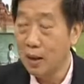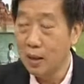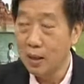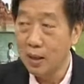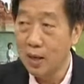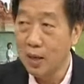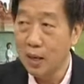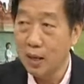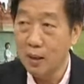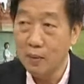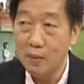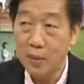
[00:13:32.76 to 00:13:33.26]
อย่าง
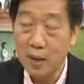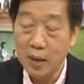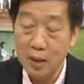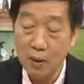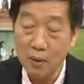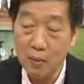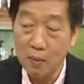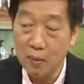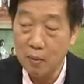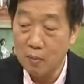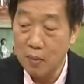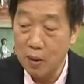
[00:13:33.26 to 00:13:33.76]
ที่มี
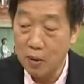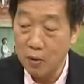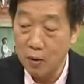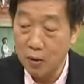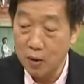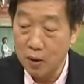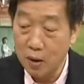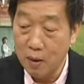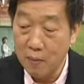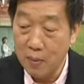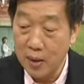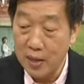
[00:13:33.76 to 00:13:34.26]
บาง
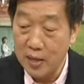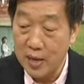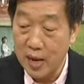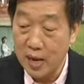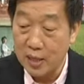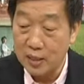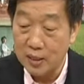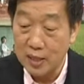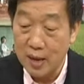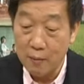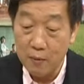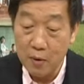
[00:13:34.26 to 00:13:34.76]
คนก็บัญ
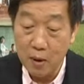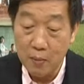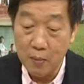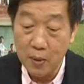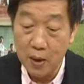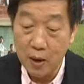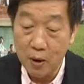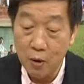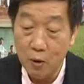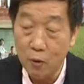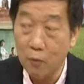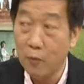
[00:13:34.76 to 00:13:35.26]
ญัติศัพท์ว่า
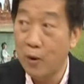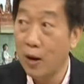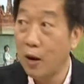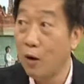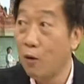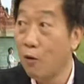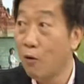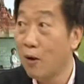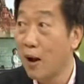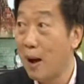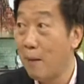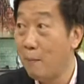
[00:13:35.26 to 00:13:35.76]
เป็นโรคเว
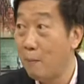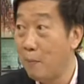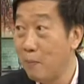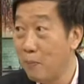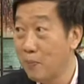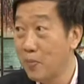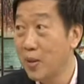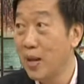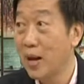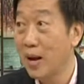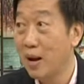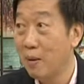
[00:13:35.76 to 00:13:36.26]
รโรคกรรม
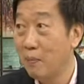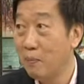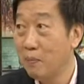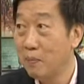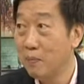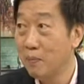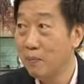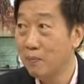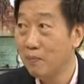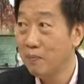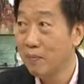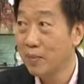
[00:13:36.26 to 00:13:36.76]
นะครับ
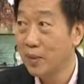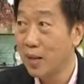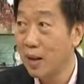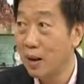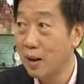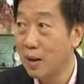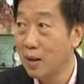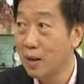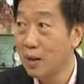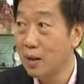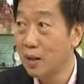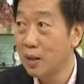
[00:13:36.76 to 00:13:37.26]

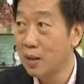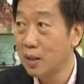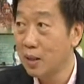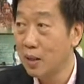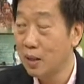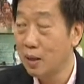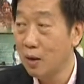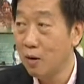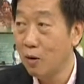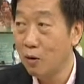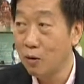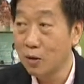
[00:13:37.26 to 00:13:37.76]
แต่ก็
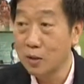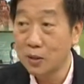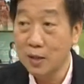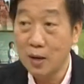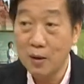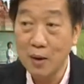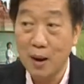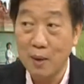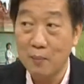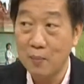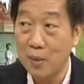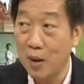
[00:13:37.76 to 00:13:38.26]
คือโรค
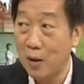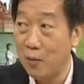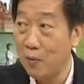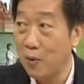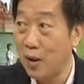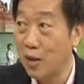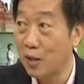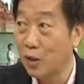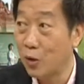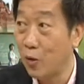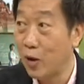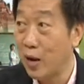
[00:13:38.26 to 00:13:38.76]
เจ้ากรรมนาย
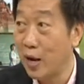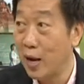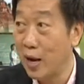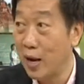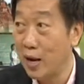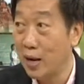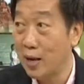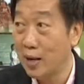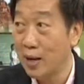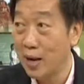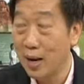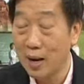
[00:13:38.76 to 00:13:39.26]
เวรตัวเอ
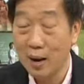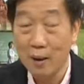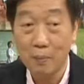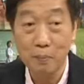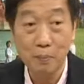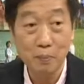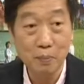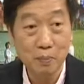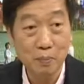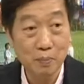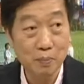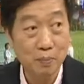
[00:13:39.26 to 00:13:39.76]
งที่
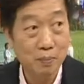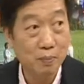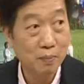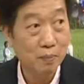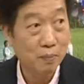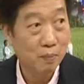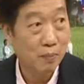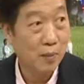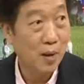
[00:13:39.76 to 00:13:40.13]
คุณหมอ